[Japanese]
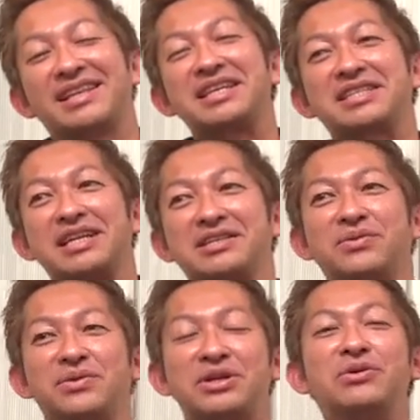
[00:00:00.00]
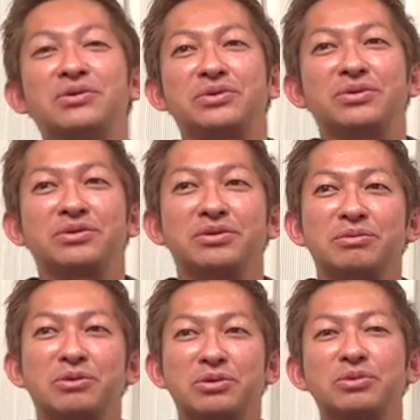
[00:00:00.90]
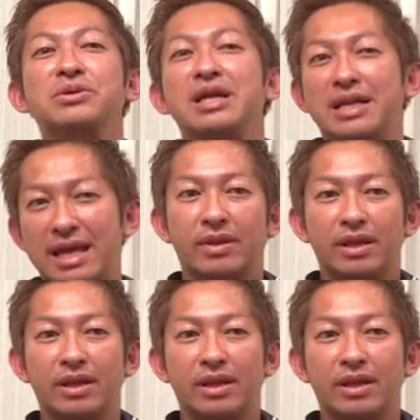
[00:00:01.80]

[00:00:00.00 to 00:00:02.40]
確かにその理論一つもそうだねじ